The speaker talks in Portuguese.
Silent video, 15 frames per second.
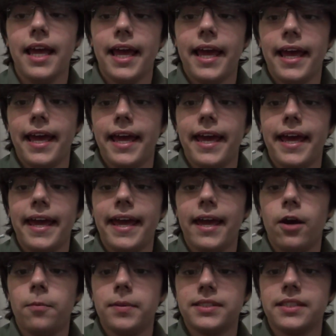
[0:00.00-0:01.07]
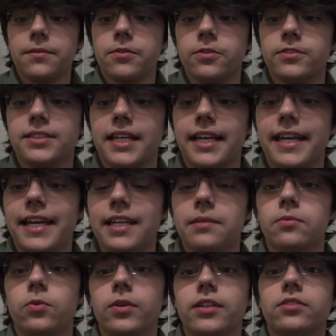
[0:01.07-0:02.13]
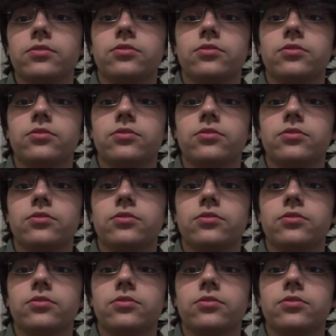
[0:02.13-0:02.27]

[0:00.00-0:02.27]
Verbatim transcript: é, eu pensava que eu ia usar ele muito,